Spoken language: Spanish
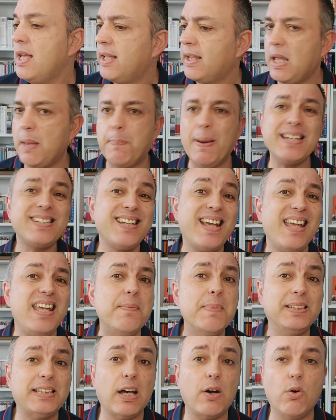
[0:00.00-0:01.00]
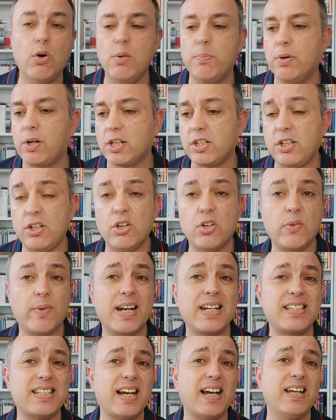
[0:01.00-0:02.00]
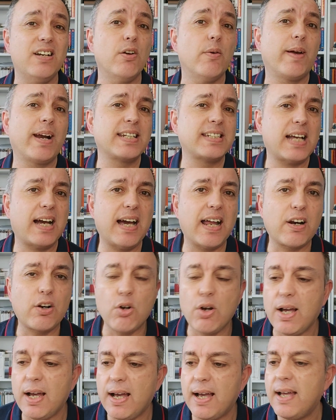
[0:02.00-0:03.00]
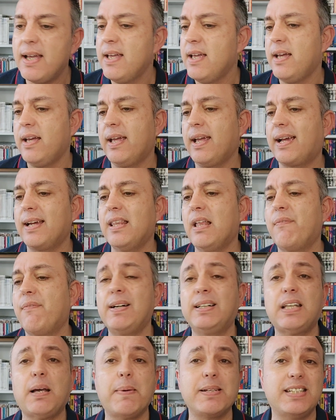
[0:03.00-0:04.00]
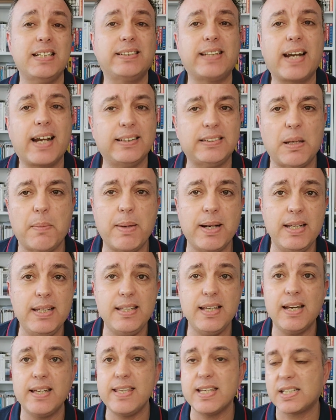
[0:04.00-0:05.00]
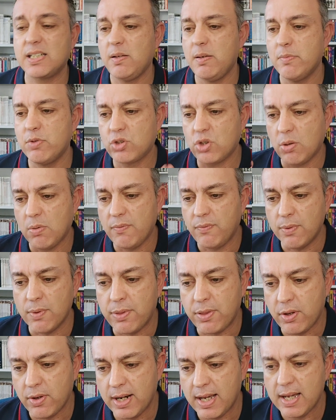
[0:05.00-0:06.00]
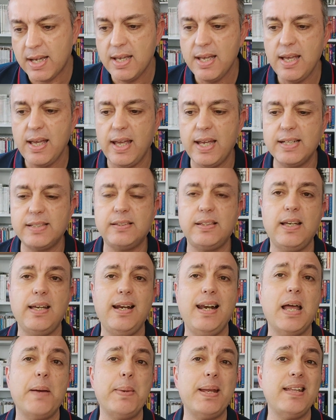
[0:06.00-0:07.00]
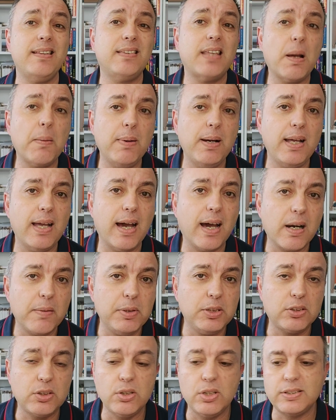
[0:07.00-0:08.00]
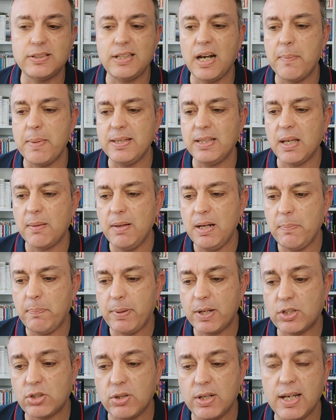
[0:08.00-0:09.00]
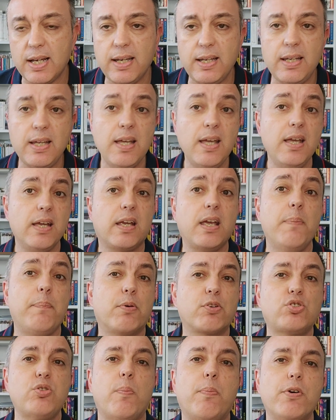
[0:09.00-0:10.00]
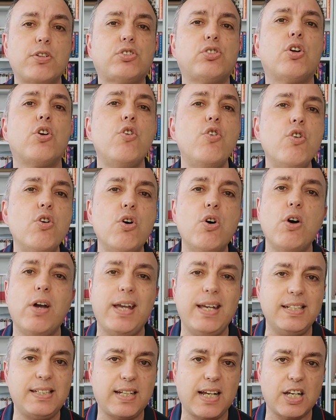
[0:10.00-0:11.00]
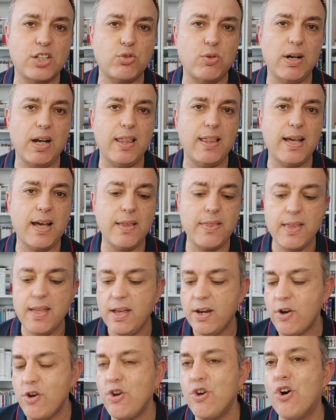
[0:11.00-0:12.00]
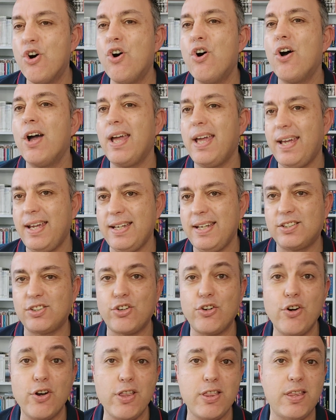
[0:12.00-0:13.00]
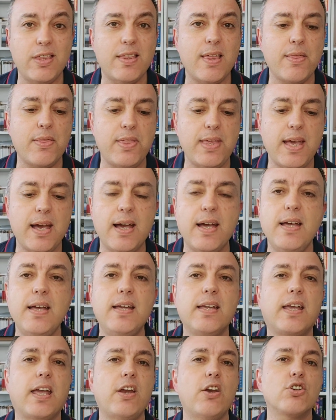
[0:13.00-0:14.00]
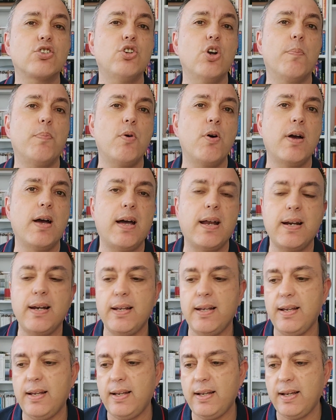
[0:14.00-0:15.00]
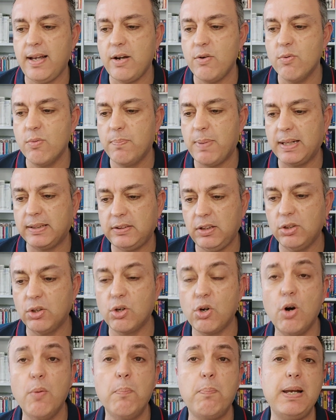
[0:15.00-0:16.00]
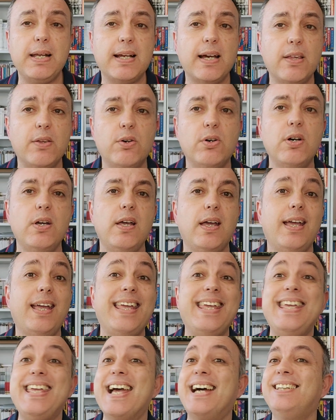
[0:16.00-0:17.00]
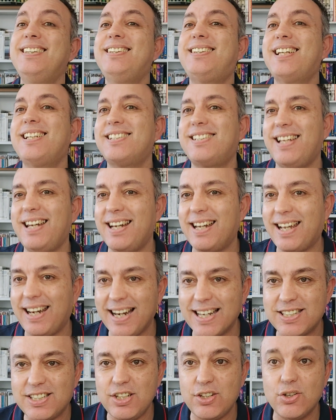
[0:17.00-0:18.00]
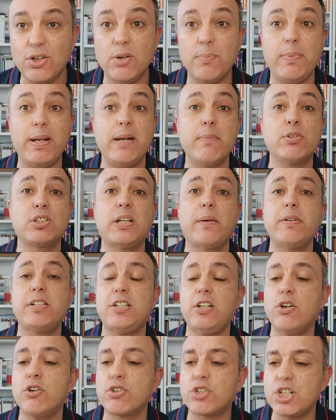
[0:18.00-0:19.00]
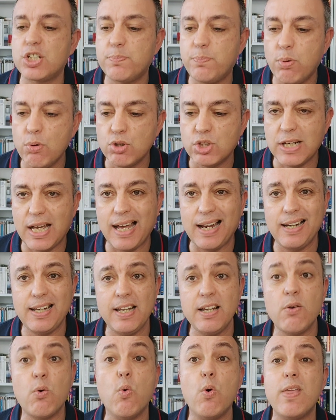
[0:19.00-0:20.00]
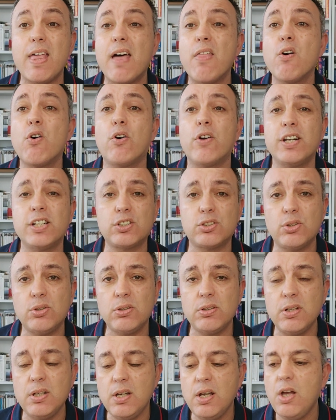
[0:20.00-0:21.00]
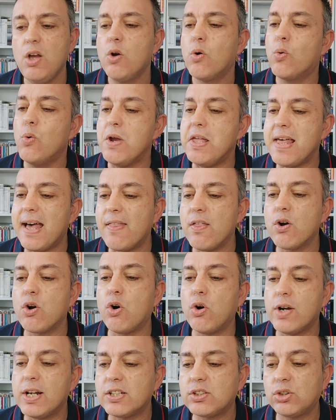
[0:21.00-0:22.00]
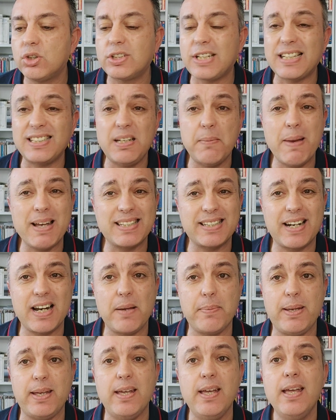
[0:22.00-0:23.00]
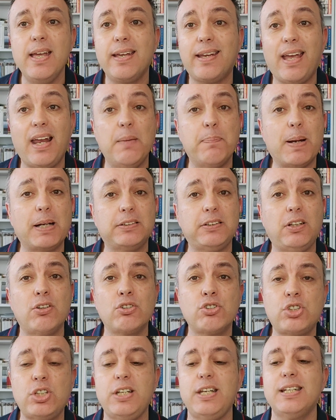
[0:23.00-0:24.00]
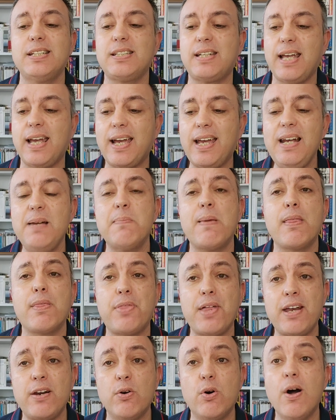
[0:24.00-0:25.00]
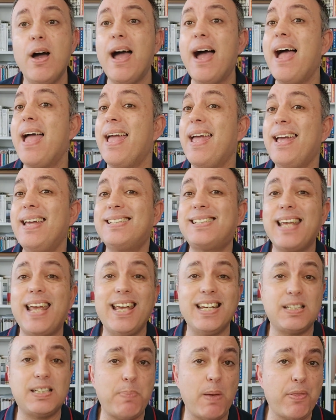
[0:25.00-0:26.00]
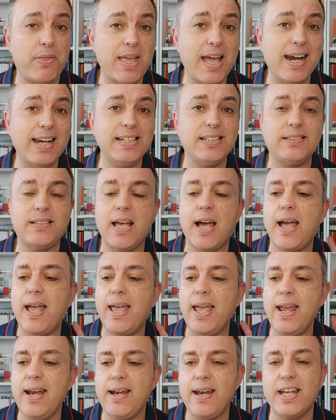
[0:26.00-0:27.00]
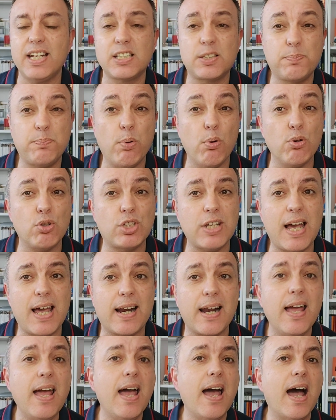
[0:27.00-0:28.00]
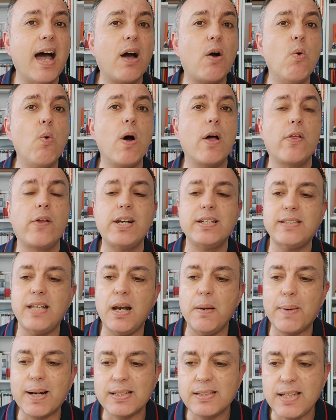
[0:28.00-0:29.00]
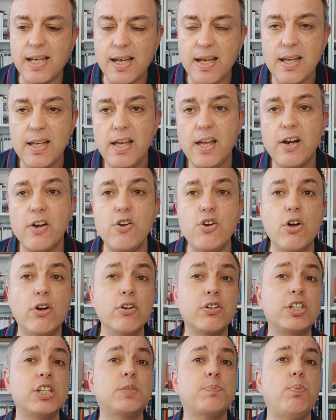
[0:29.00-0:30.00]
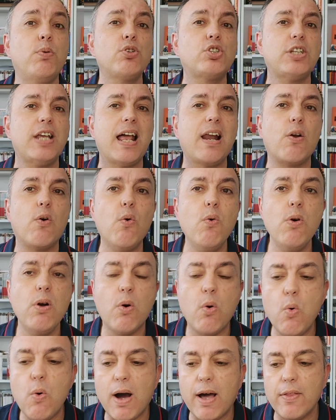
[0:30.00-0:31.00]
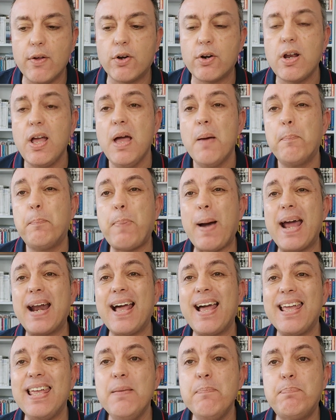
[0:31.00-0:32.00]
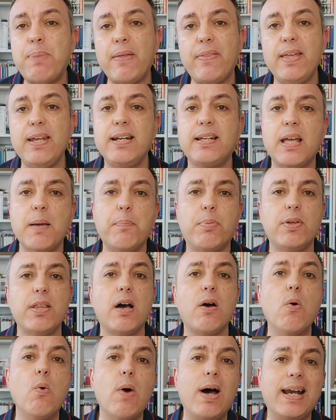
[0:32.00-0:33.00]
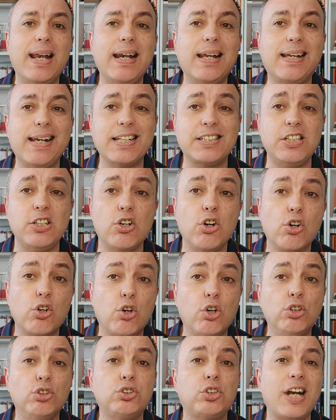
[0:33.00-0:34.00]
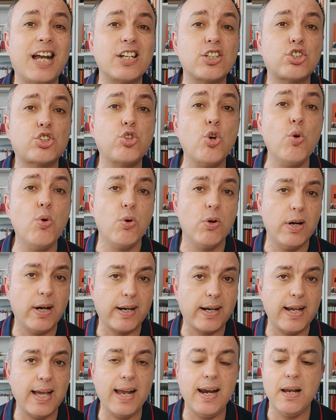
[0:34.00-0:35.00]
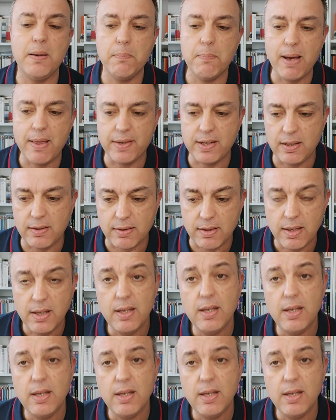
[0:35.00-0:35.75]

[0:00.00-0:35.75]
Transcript: Que pase y meta gol, porque si no nos van, a, van a sacar roja, que cada falta va a ser tarjeta amarilla. Ya sabemos cómo funciona este lamentable árbitro, este lamentable personaje, que por supuesto no es casualidad, no es coincidencia que nos lo pongan eh, en un partido complicado. Eh, y antes del clásico, veremos a ver si no nos expulsa a alguien. Cuidado con esto Cuidado con esto, es casi más grave que el partido en sí, es que Gil Manzano es especialista en expulsar a jugadores del Barça, no nos expulse algún jugador para impedir que pueda jugar el clásico contra su Real Madrid.